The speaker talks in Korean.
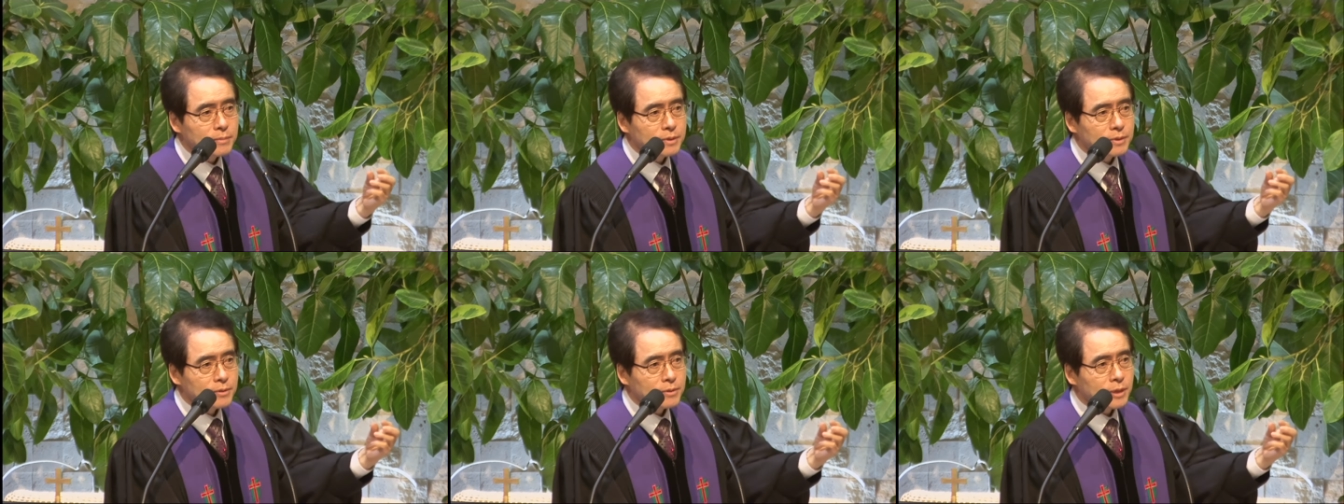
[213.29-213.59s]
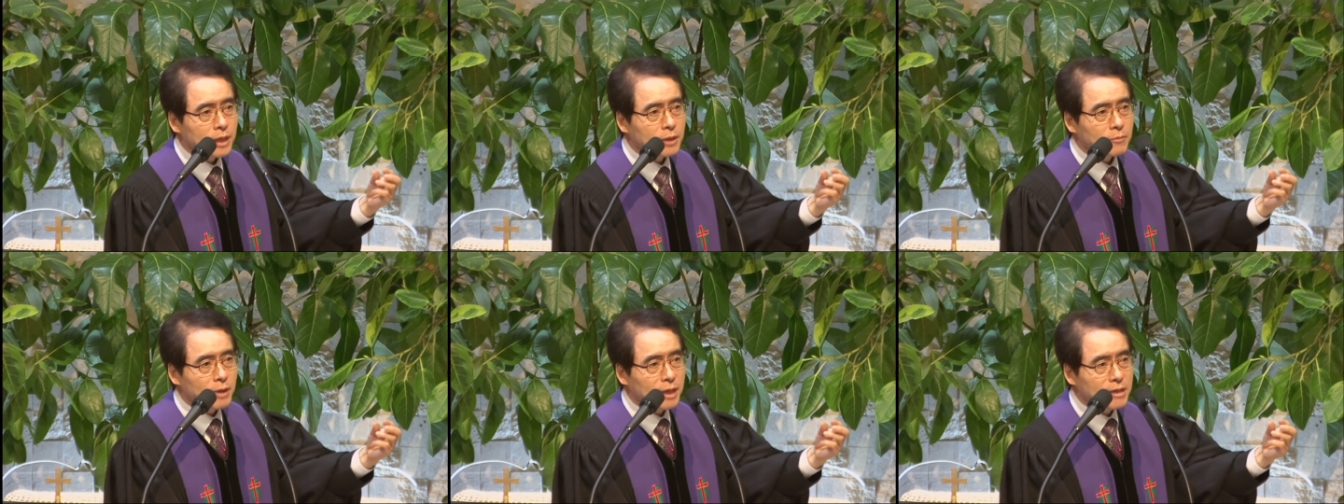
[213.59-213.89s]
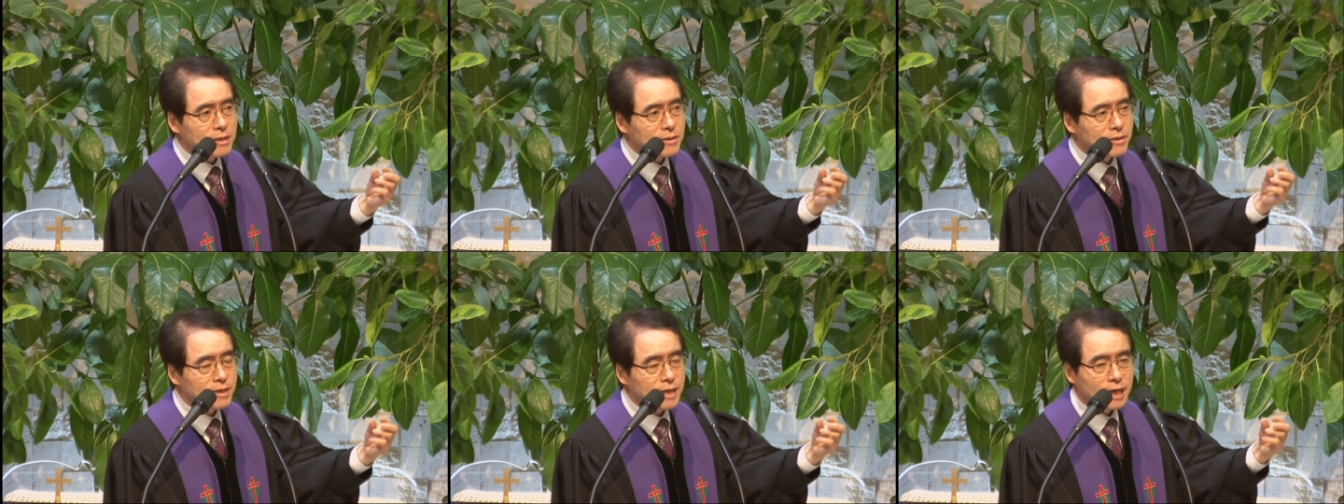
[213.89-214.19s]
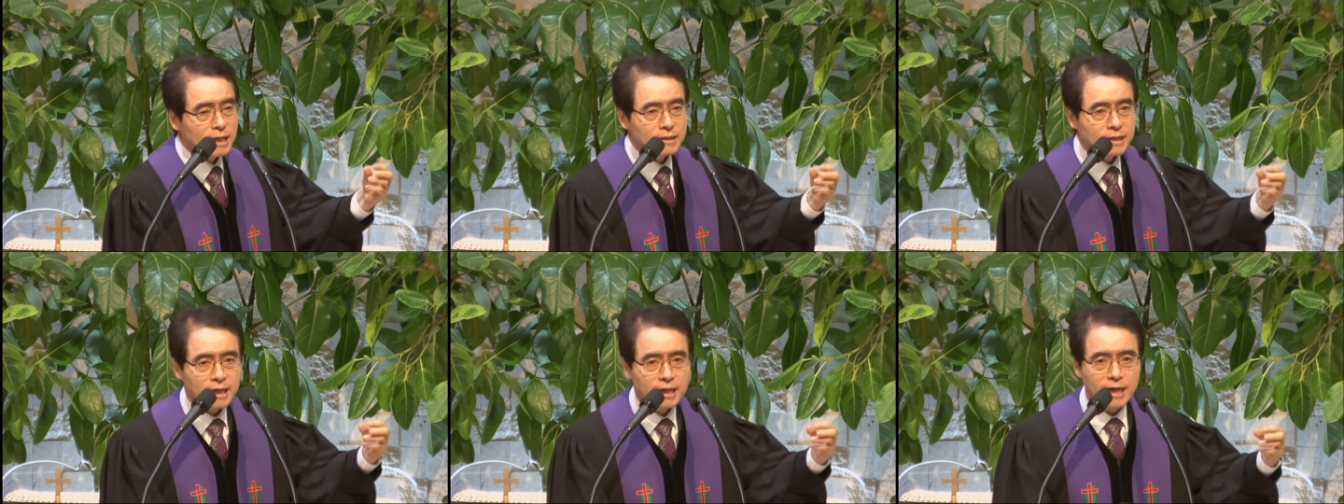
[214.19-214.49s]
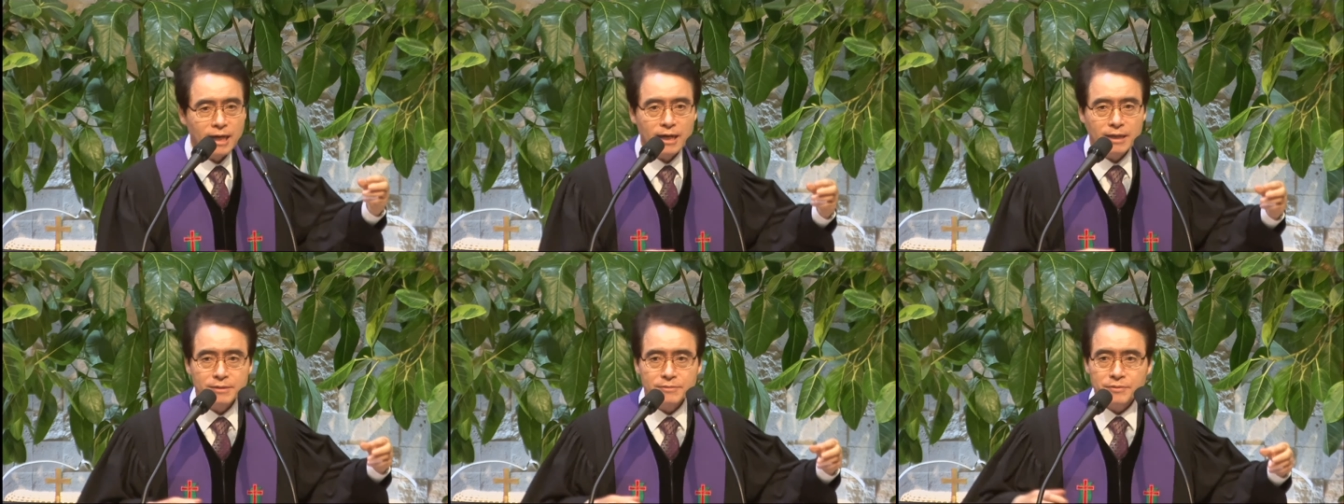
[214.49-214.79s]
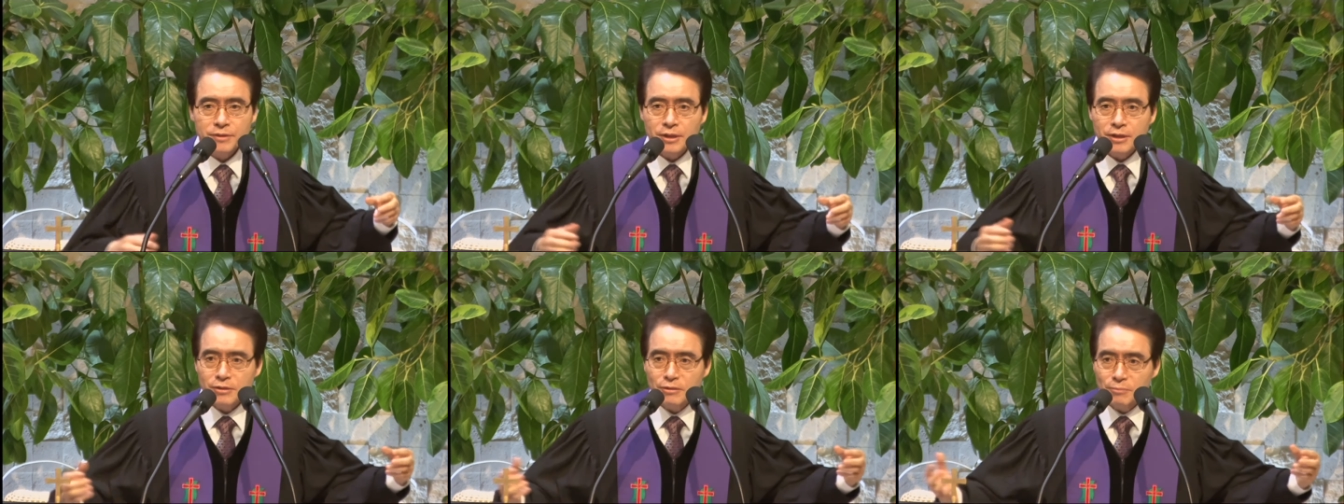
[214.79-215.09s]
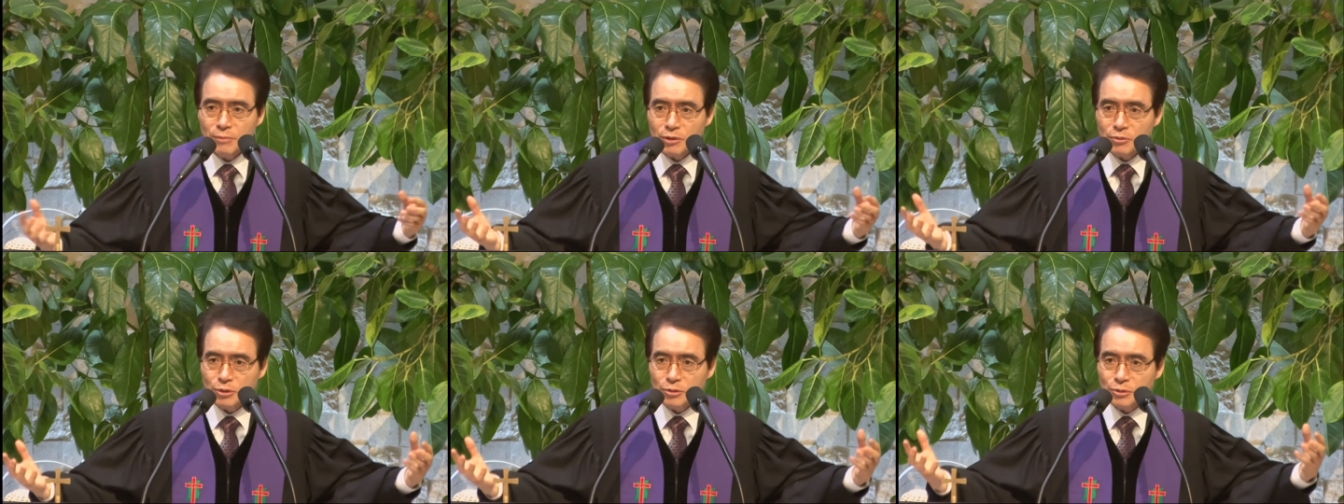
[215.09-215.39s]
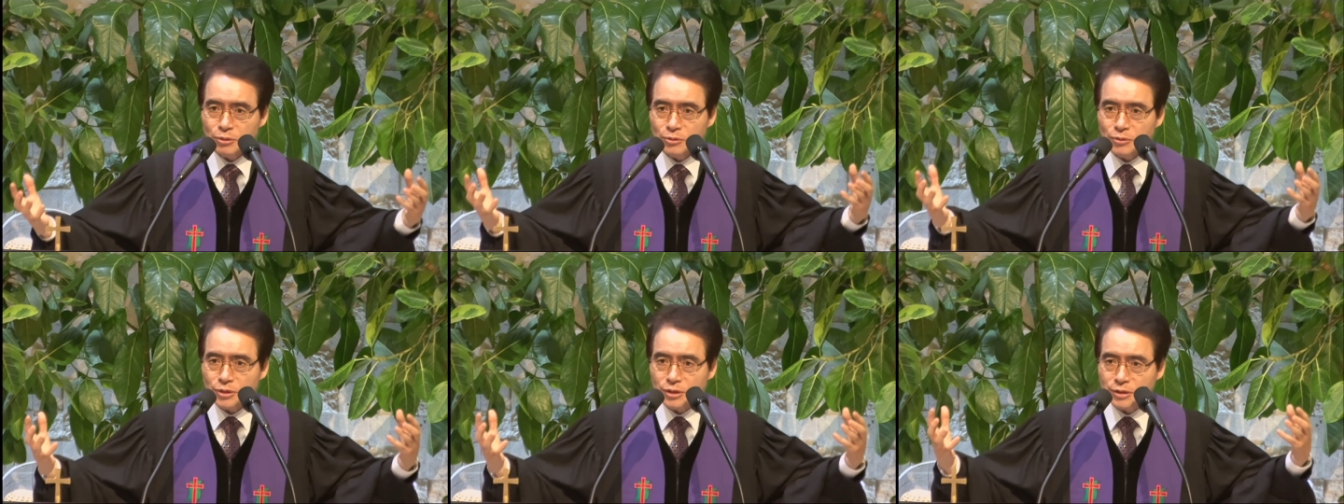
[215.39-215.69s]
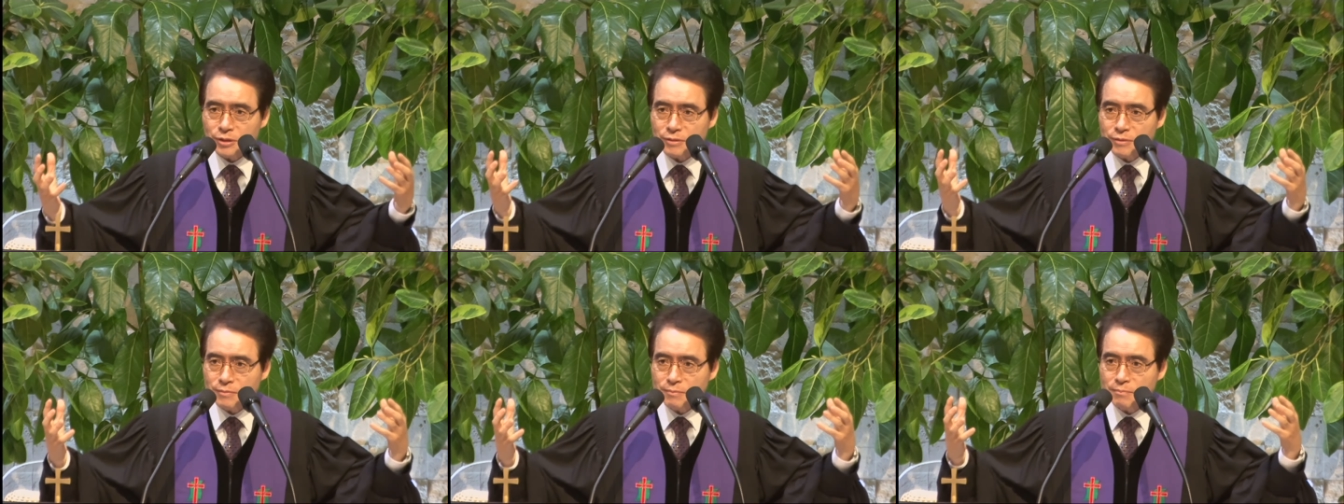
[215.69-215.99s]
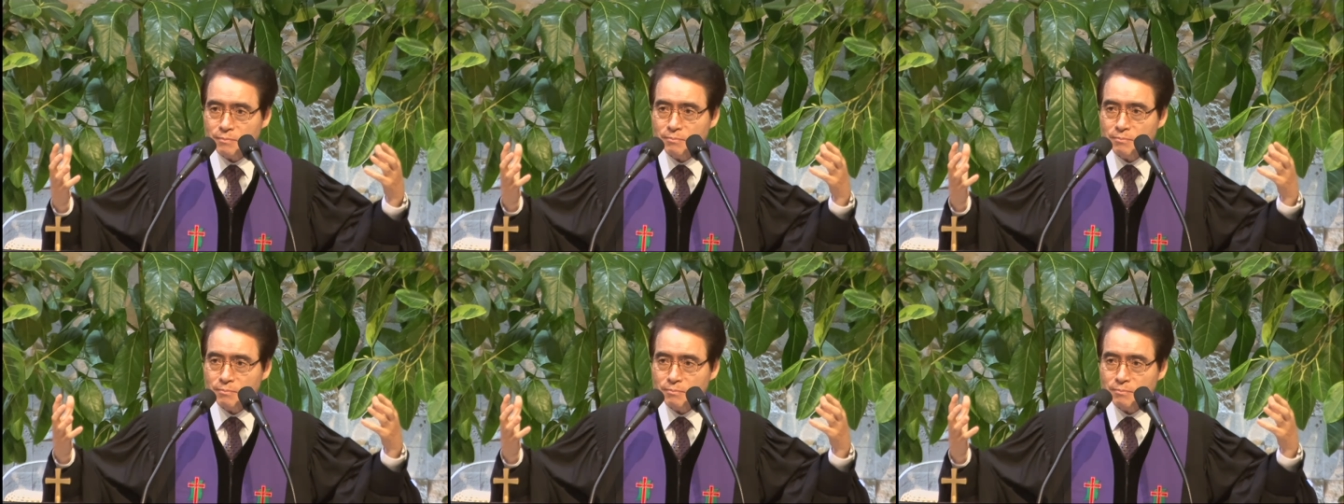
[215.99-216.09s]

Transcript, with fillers: 세관을 지나가다가 세금을 거둬들이는